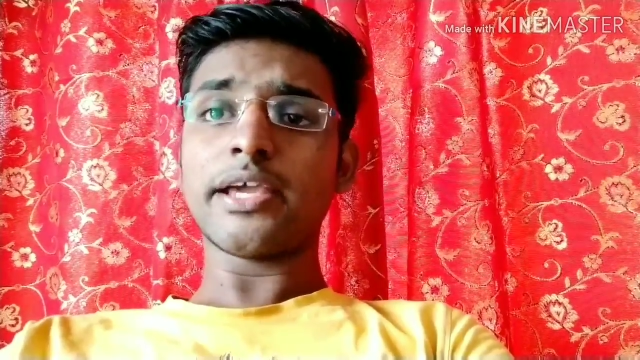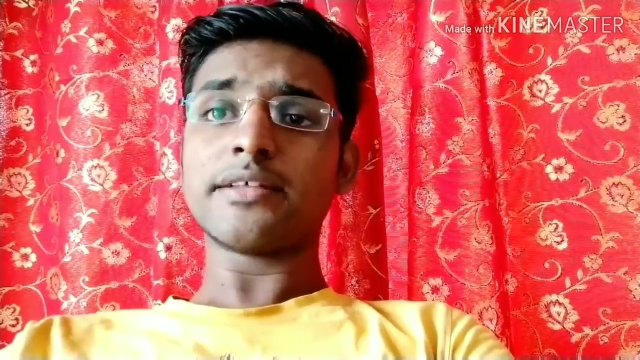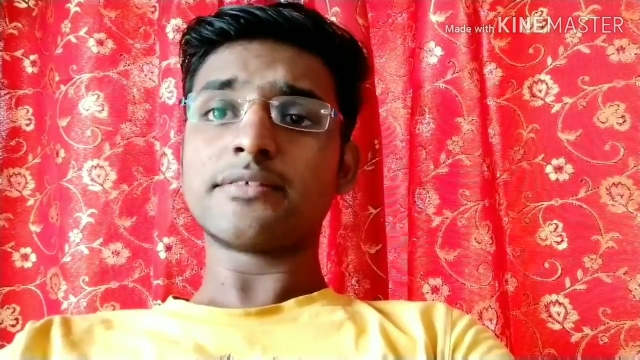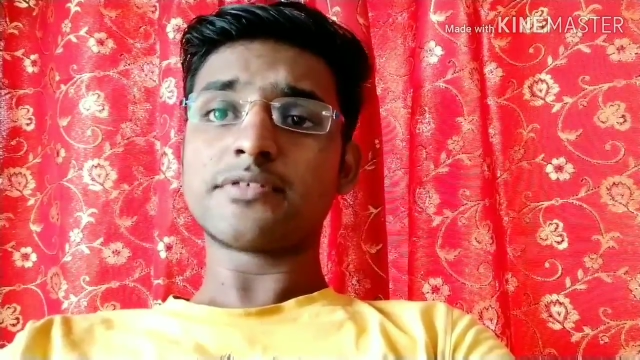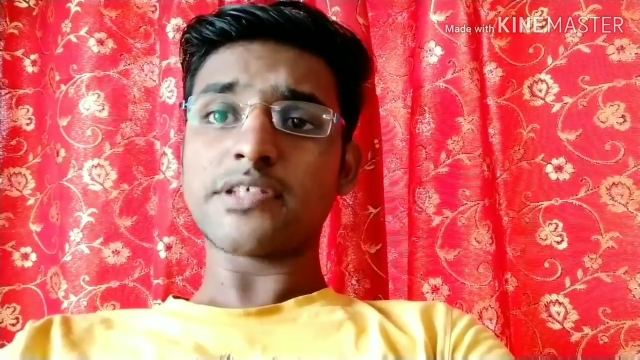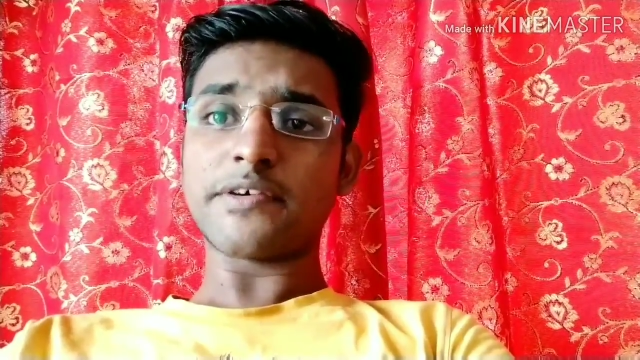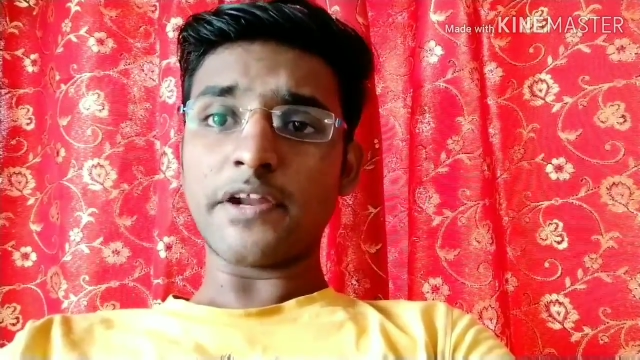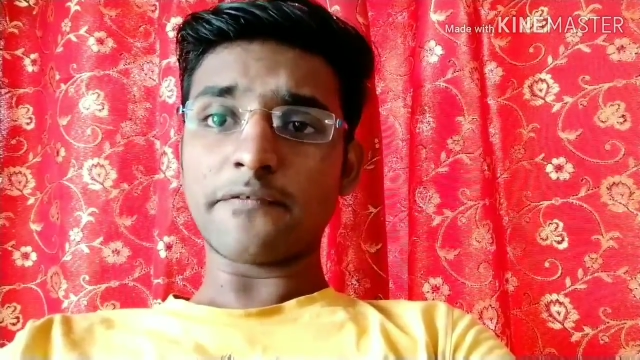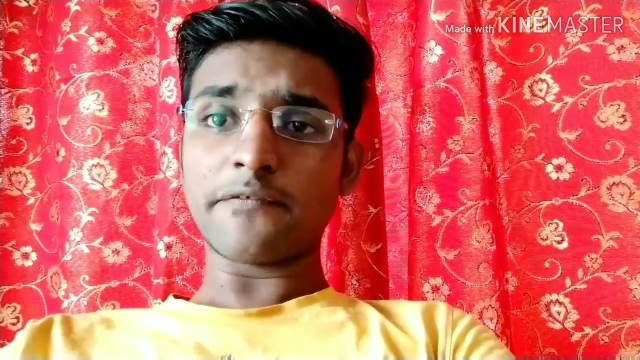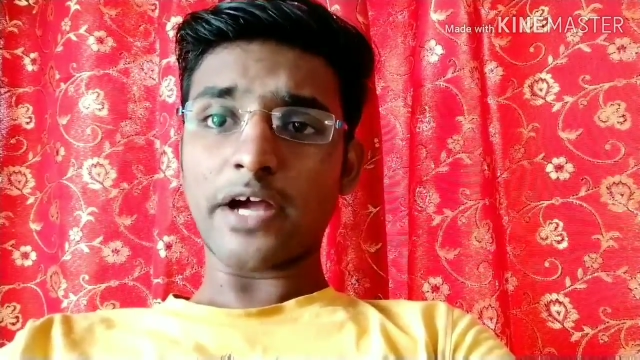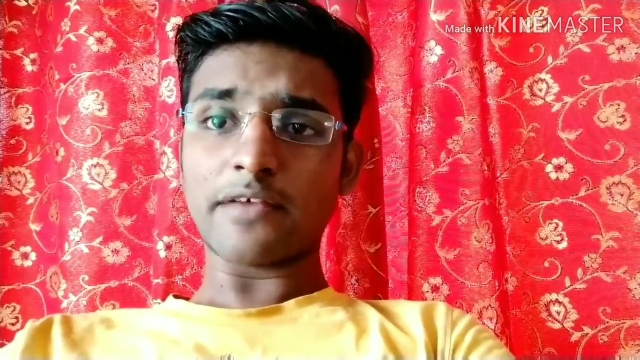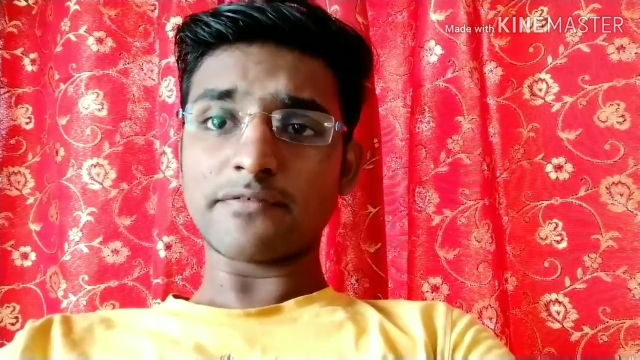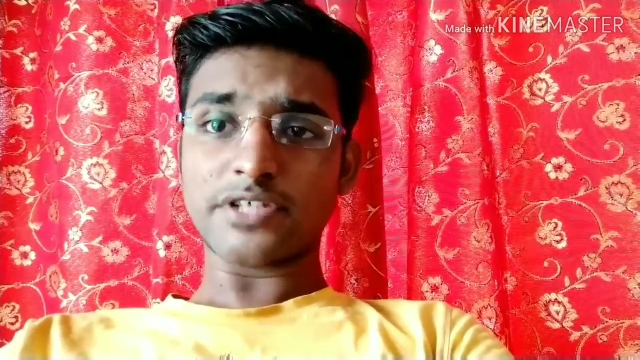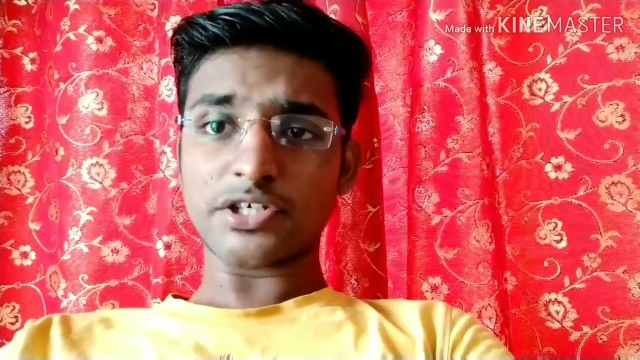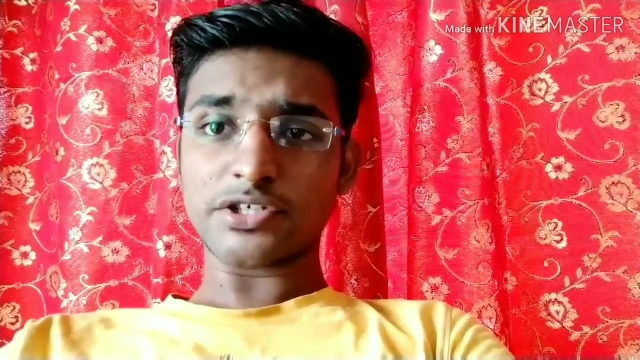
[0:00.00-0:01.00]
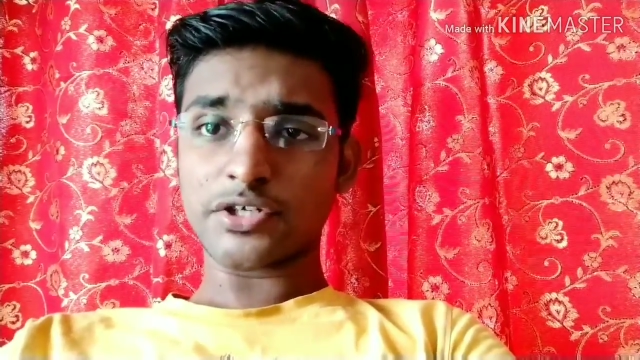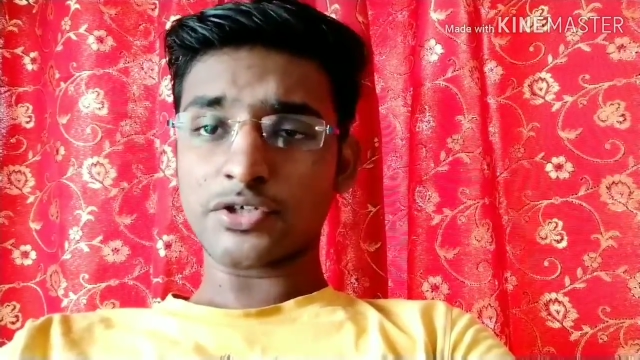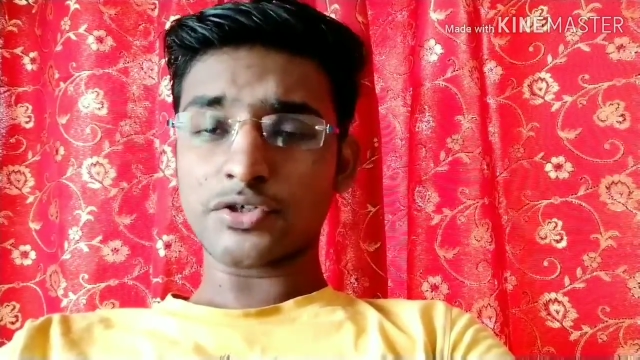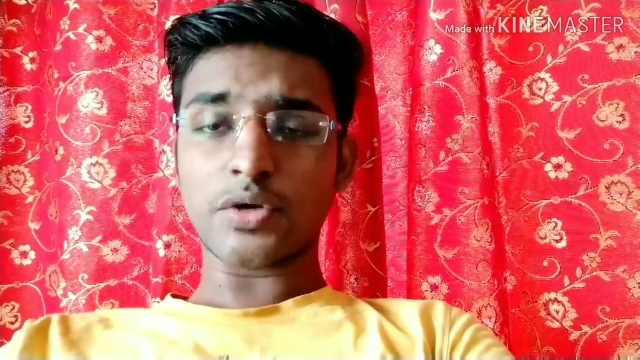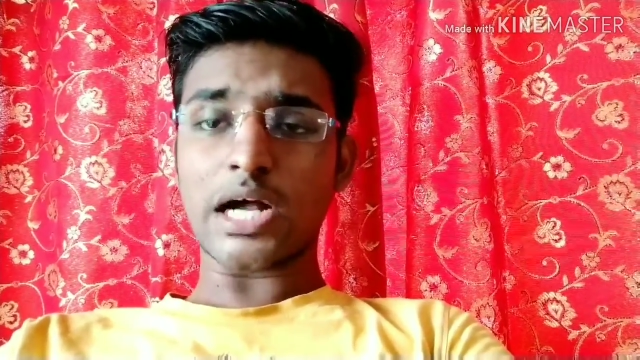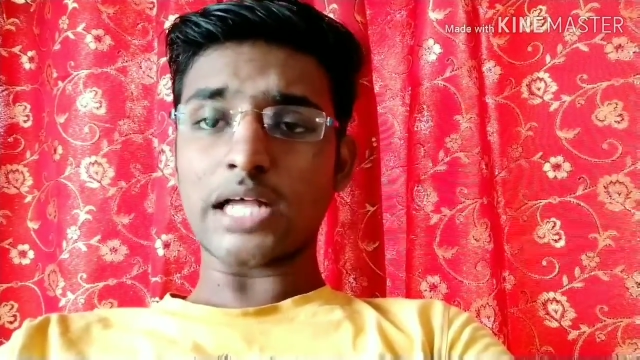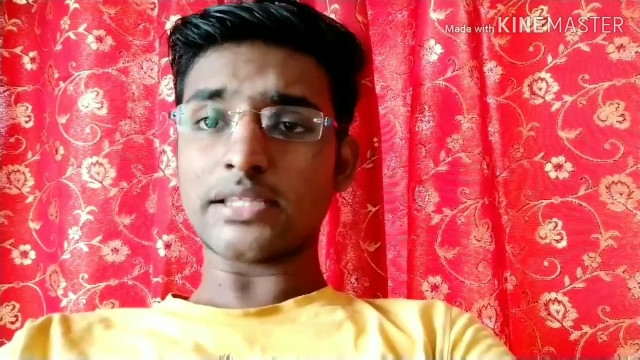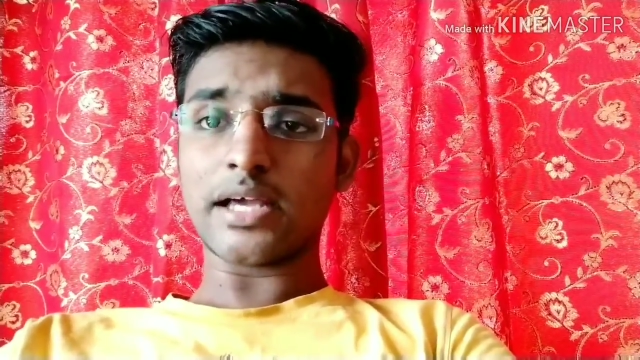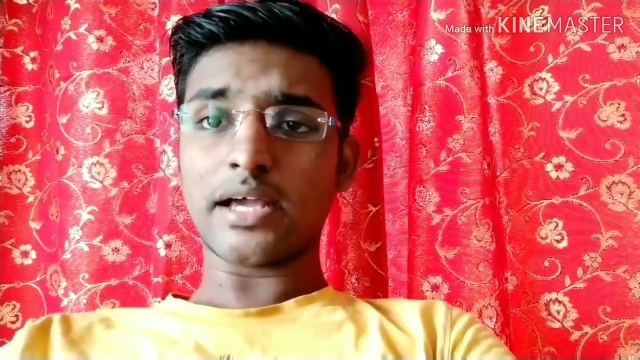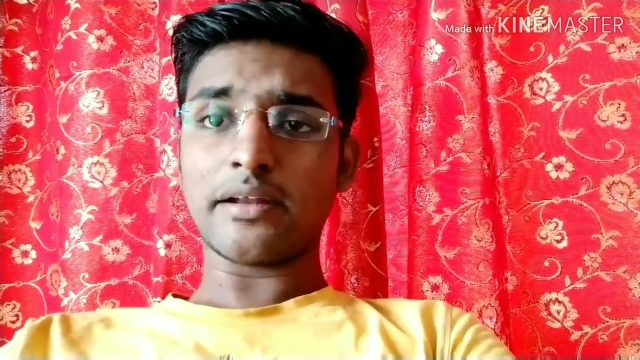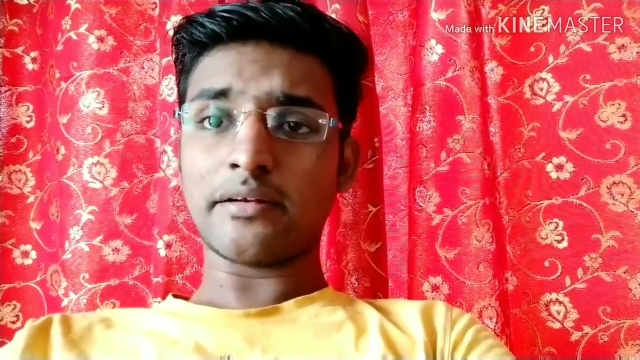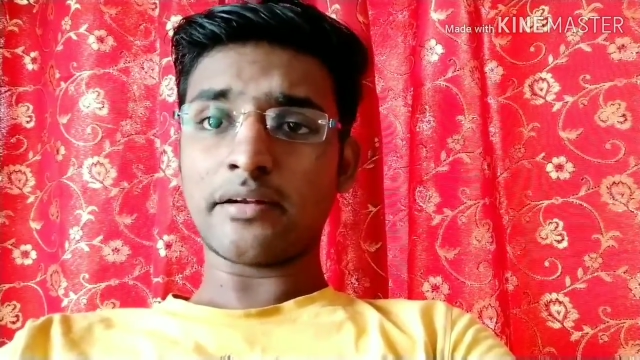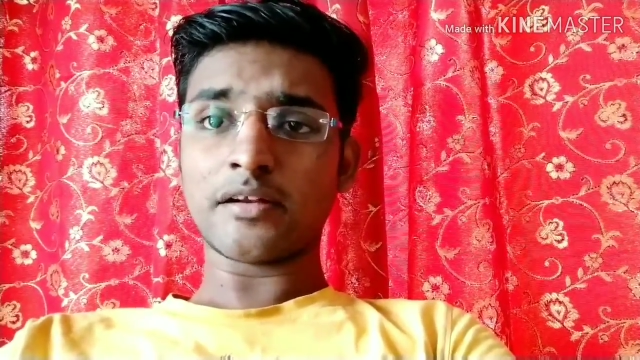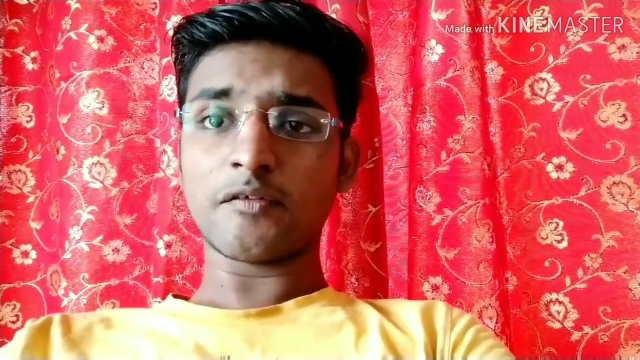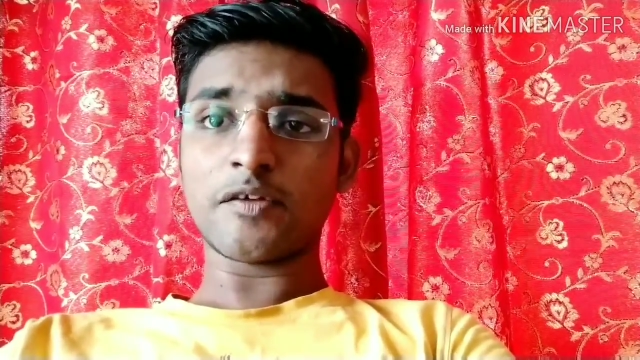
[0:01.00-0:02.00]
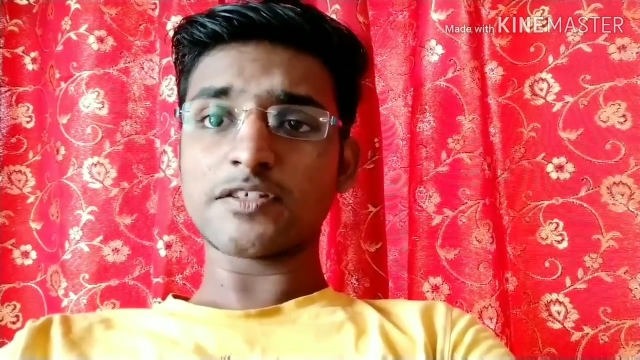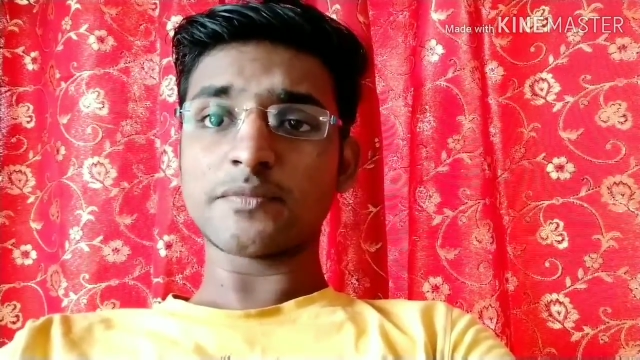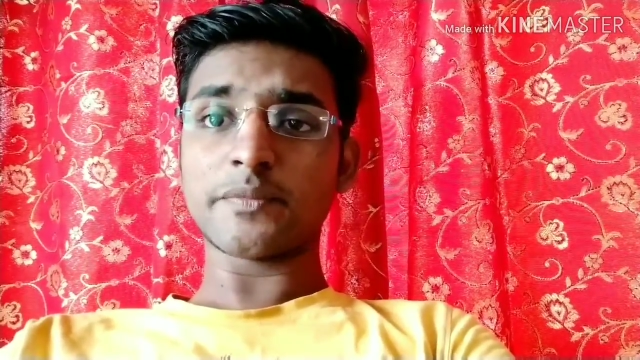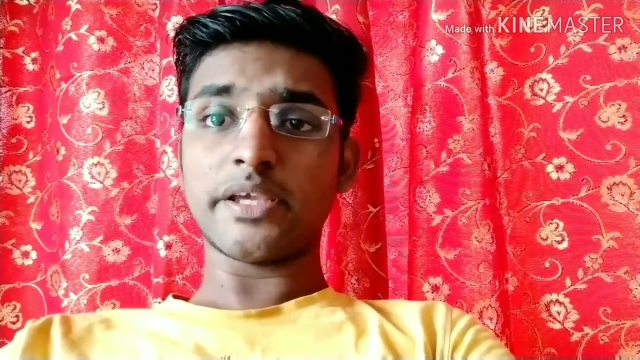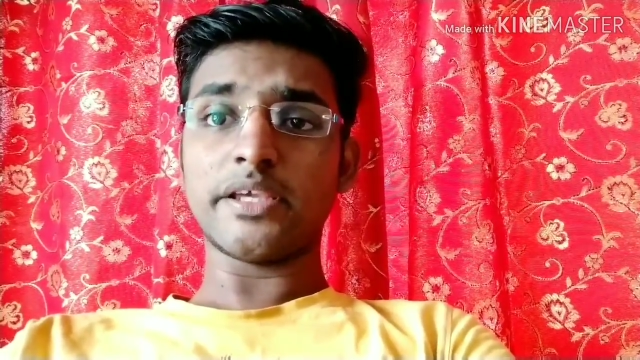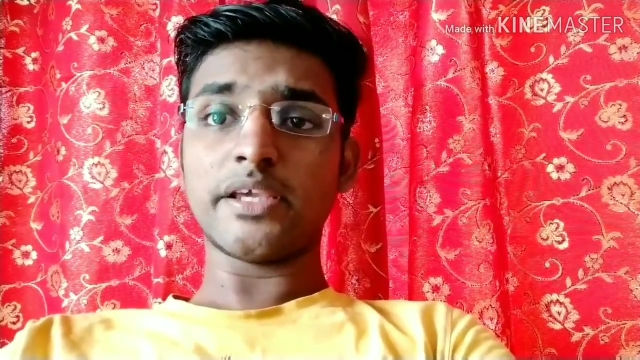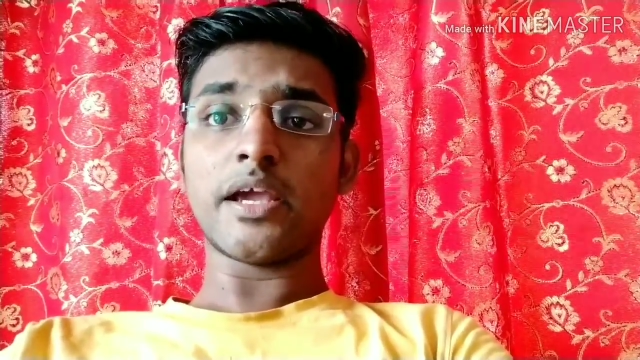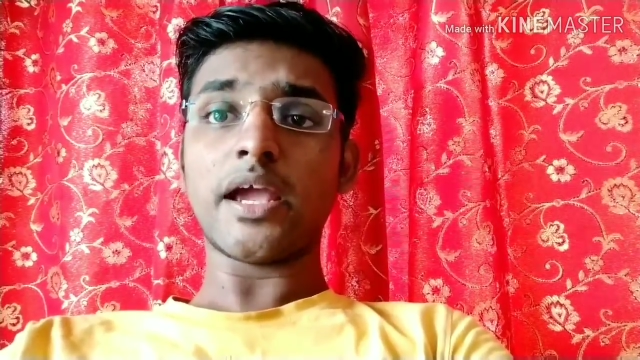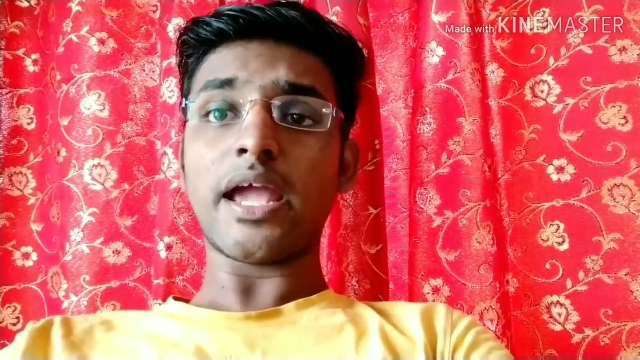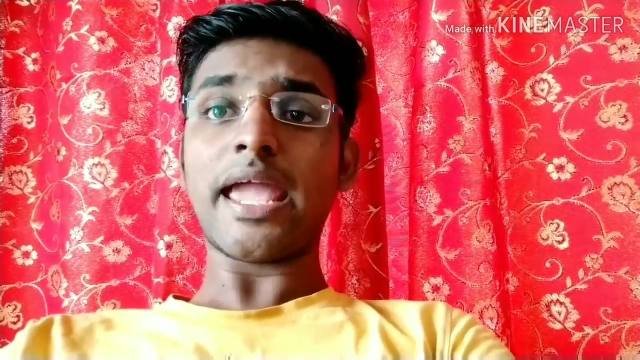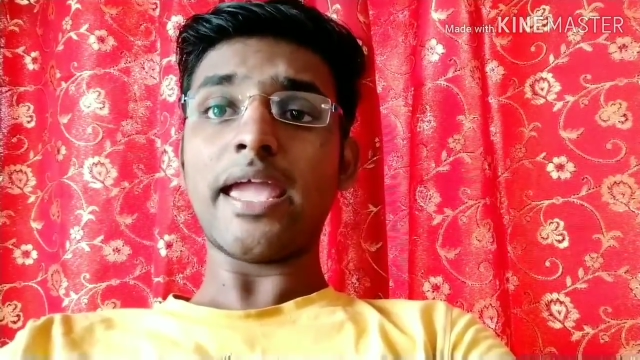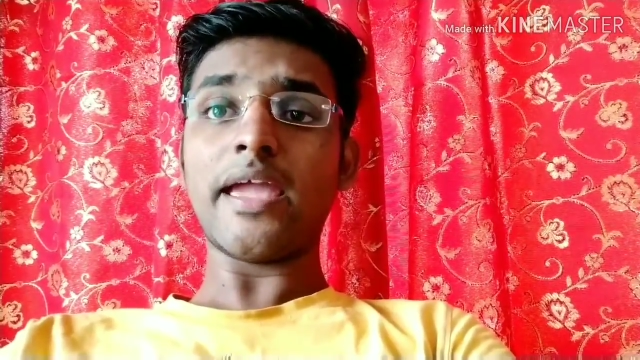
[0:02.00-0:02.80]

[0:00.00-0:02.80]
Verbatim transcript: ये 75 स्टेशन जो आता है इंडियन रेलवे में ये